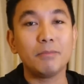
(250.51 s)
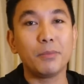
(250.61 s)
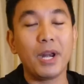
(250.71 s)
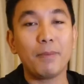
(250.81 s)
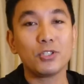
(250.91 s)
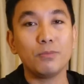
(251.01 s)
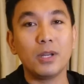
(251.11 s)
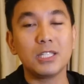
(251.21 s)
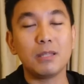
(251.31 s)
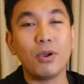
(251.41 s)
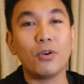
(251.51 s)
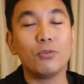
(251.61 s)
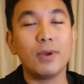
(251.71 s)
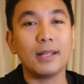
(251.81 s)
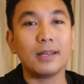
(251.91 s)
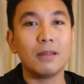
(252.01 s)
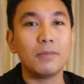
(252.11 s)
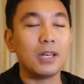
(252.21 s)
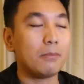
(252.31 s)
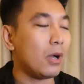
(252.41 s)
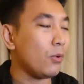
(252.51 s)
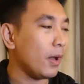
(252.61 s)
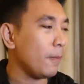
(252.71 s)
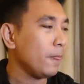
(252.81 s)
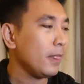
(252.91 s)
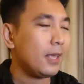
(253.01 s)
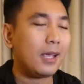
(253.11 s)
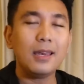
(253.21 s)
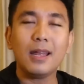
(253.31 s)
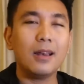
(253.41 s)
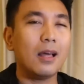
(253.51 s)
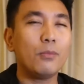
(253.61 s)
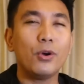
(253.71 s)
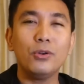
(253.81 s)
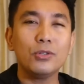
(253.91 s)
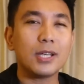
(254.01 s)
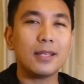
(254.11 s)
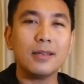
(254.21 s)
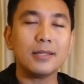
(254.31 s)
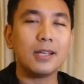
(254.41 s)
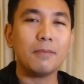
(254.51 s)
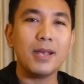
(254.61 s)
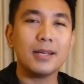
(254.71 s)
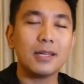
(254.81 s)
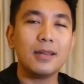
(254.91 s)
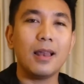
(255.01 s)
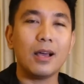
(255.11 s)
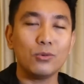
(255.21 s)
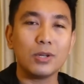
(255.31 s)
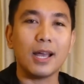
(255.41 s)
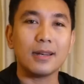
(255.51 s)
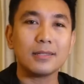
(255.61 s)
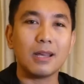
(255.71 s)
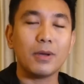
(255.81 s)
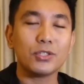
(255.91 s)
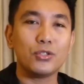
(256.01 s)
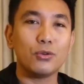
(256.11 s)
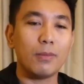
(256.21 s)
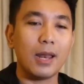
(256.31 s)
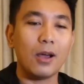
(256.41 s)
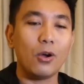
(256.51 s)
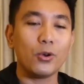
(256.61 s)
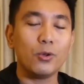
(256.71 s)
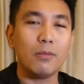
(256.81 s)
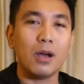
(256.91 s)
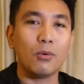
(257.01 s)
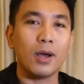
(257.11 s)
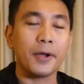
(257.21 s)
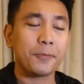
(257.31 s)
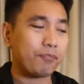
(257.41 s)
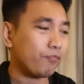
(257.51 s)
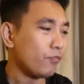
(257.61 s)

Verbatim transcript: Beberapa sumber istimewa aku mengatakan begini bahwa ini adalah modus anjas yang biasanya dilakukan sama sejumlah oknum bahwa